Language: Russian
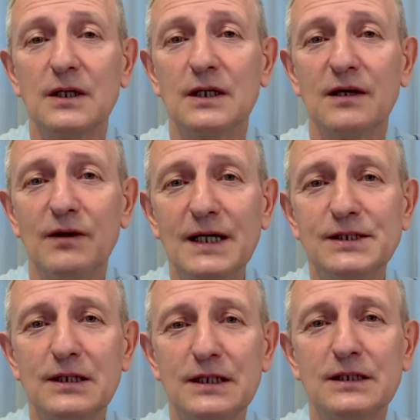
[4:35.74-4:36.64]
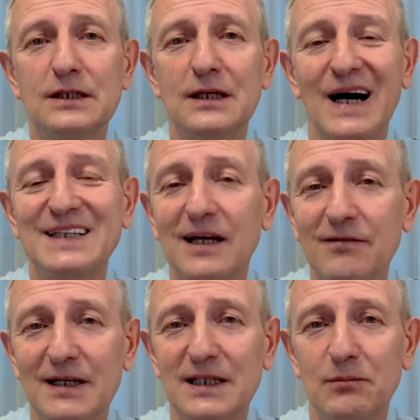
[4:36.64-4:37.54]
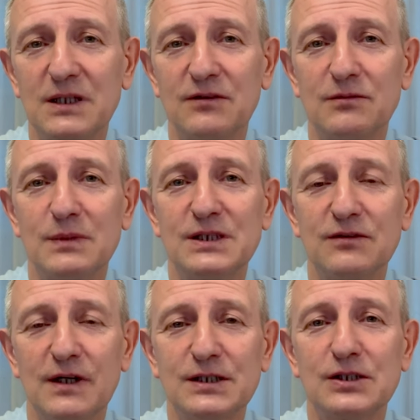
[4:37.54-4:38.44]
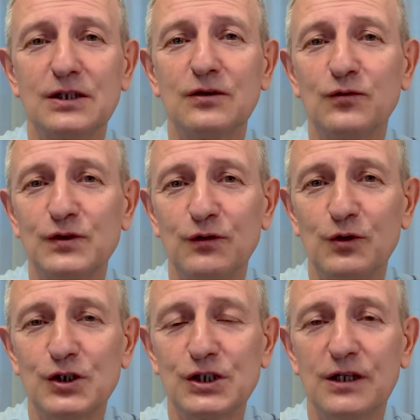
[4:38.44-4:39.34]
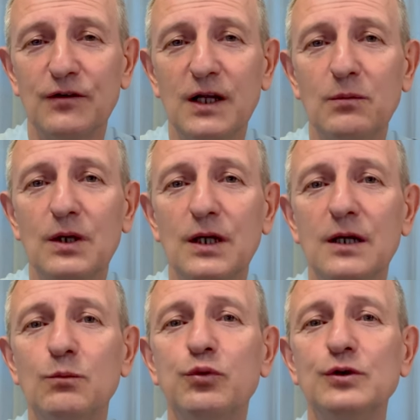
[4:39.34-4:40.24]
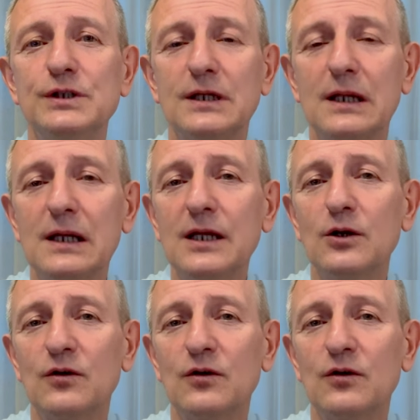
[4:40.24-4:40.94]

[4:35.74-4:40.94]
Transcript: Является ли это адекватной мотивацией в сегодняшнее время и будет ли